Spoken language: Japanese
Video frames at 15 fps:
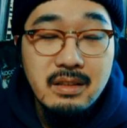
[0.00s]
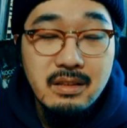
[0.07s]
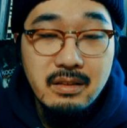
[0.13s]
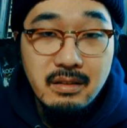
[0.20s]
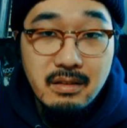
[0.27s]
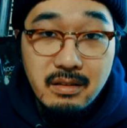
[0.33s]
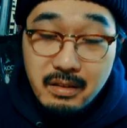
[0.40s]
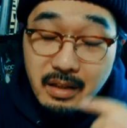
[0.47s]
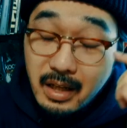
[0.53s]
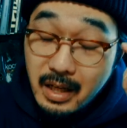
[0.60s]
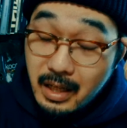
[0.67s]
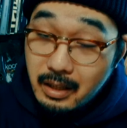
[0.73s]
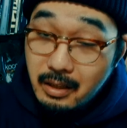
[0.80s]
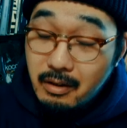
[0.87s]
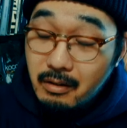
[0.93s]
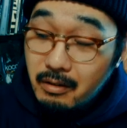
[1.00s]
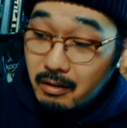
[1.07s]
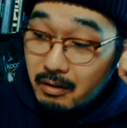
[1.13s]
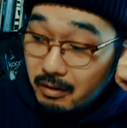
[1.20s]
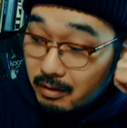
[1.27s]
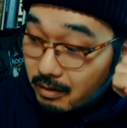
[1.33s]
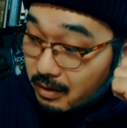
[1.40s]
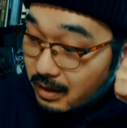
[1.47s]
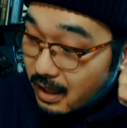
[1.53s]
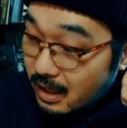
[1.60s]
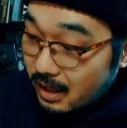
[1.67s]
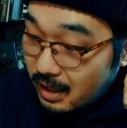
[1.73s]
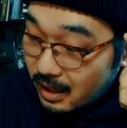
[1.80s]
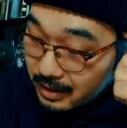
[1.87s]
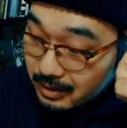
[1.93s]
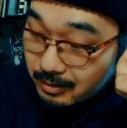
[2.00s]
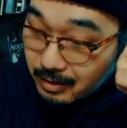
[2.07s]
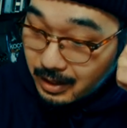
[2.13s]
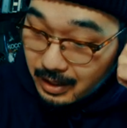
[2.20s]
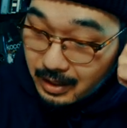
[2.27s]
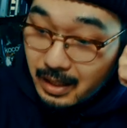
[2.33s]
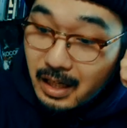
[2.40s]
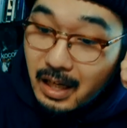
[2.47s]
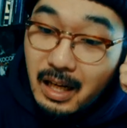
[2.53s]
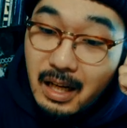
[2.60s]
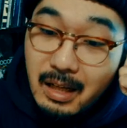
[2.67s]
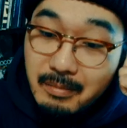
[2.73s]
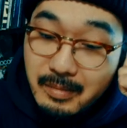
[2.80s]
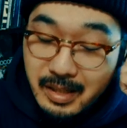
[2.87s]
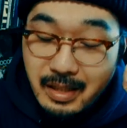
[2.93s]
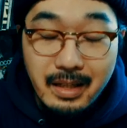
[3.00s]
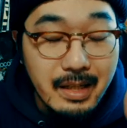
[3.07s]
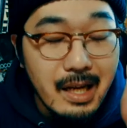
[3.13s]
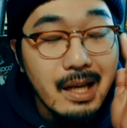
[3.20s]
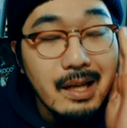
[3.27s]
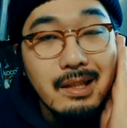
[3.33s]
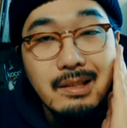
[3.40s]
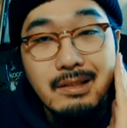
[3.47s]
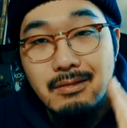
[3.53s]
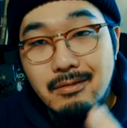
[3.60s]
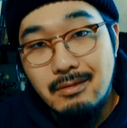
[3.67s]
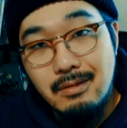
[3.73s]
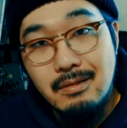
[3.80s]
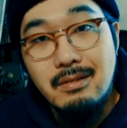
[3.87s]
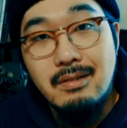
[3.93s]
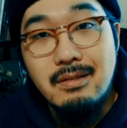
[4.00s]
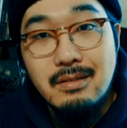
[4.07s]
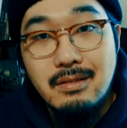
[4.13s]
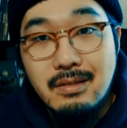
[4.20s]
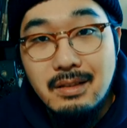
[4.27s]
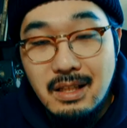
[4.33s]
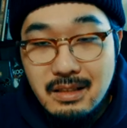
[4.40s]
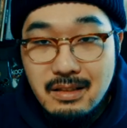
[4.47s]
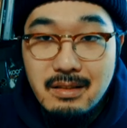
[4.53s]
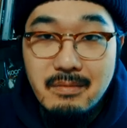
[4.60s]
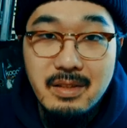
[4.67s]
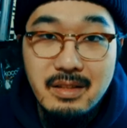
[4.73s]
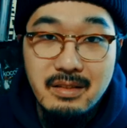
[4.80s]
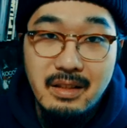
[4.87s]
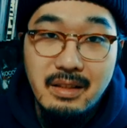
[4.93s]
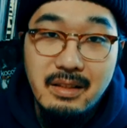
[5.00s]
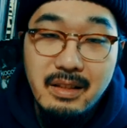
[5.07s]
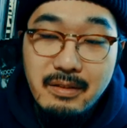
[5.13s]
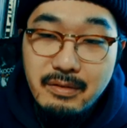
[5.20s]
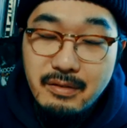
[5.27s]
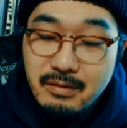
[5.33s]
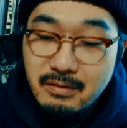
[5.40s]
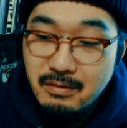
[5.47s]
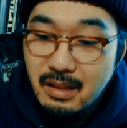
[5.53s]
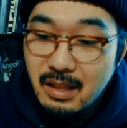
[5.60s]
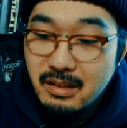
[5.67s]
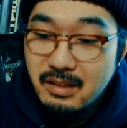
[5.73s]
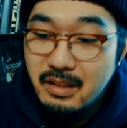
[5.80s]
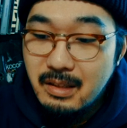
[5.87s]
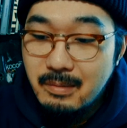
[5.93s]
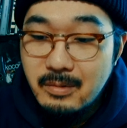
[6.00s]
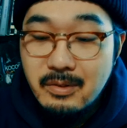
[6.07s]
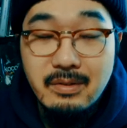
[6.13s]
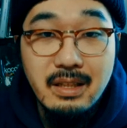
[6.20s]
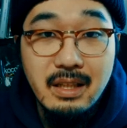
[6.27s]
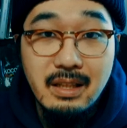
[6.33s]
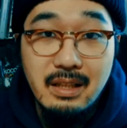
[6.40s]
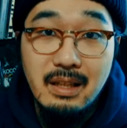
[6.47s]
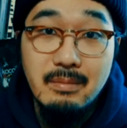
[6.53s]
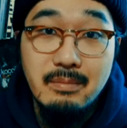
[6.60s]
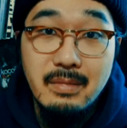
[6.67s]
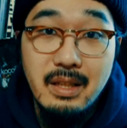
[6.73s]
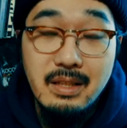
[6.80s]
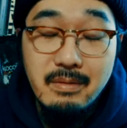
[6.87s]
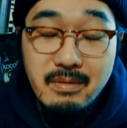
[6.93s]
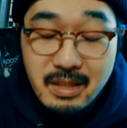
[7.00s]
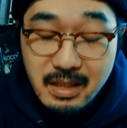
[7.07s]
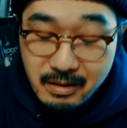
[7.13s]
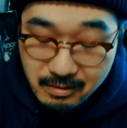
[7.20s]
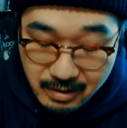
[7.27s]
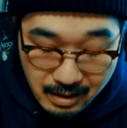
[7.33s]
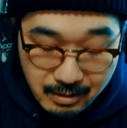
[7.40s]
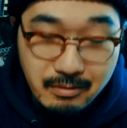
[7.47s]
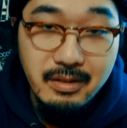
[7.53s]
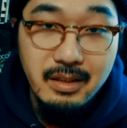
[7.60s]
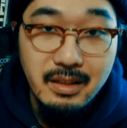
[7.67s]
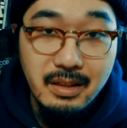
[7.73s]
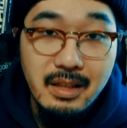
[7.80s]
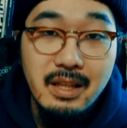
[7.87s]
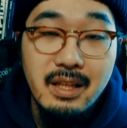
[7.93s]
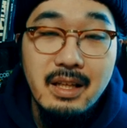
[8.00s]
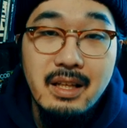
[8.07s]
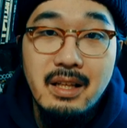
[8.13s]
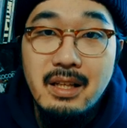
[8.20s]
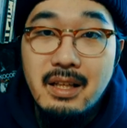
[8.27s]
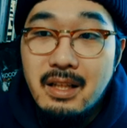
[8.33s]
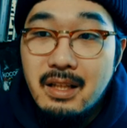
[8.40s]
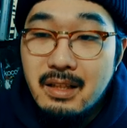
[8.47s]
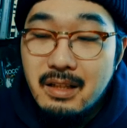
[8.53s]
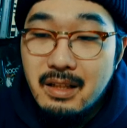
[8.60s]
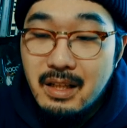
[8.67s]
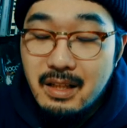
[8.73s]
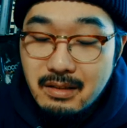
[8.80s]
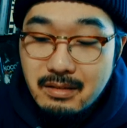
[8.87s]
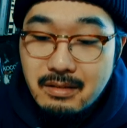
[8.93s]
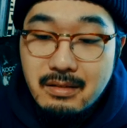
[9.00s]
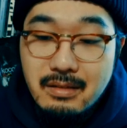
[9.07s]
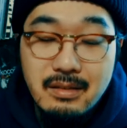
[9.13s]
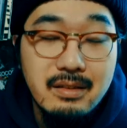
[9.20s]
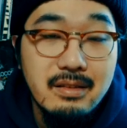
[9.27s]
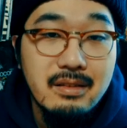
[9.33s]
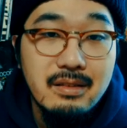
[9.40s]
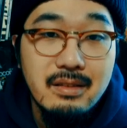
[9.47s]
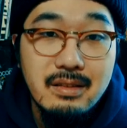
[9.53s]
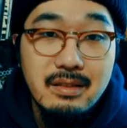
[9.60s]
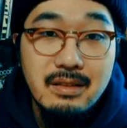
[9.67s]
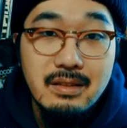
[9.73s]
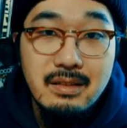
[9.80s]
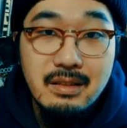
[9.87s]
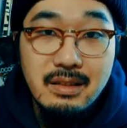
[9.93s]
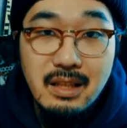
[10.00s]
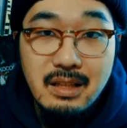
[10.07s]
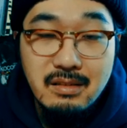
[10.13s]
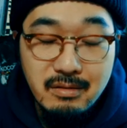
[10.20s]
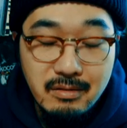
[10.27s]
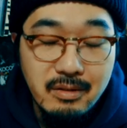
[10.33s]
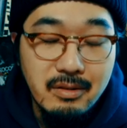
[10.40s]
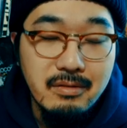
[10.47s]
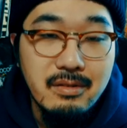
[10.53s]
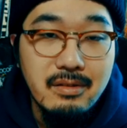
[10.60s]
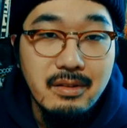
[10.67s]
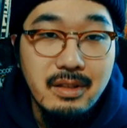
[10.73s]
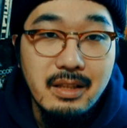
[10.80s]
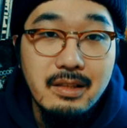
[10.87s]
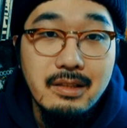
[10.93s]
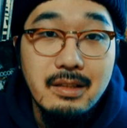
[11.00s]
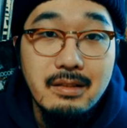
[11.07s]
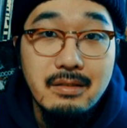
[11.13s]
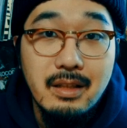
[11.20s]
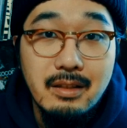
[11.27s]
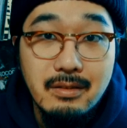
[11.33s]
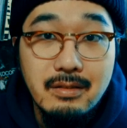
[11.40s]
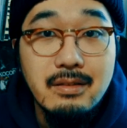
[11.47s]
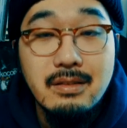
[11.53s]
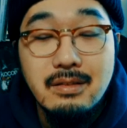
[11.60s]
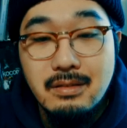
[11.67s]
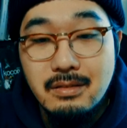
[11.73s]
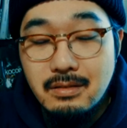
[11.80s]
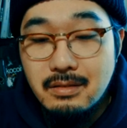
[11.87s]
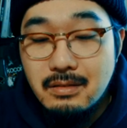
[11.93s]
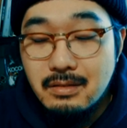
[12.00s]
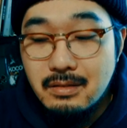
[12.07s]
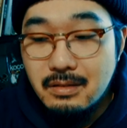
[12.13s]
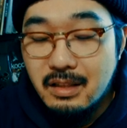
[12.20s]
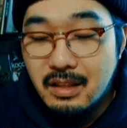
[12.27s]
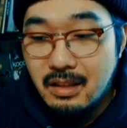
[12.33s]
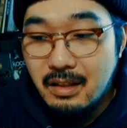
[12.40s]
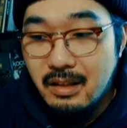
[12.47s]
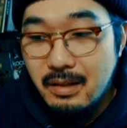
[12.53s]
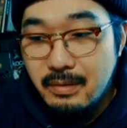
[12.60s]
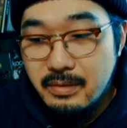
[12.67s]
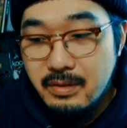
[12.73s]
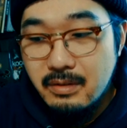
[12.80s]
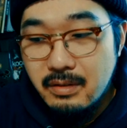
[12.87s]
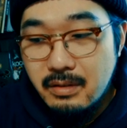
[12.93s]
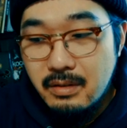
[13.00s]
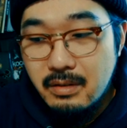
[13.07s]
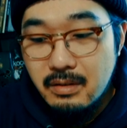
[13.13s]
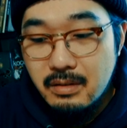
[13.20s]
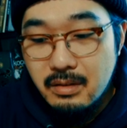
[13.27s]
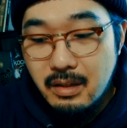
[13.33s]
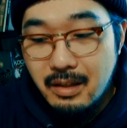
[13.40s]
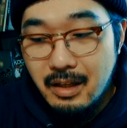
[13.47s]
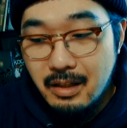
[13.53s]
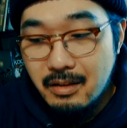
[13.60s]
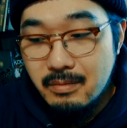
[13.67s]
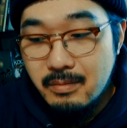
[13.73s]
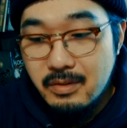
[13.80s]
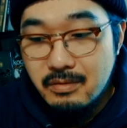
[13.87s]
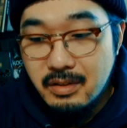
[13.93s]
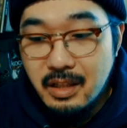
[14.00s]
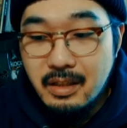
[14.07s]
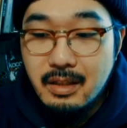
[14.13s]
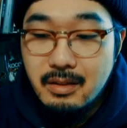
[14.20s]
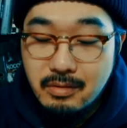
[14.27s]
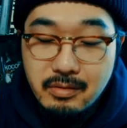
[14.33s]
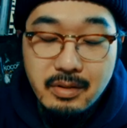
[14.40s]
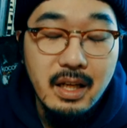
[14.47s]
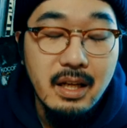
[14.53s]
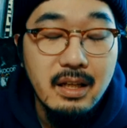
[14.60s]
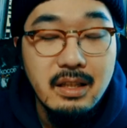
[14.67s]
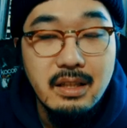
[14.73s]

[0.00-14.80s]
の影響があんのかなーみたいなところを感じますね。レフンは色盲だからめちゃめちゃ色が濃い演出がすごい特徴的ですけど、うん、なんかレフンの影響も受けてそうな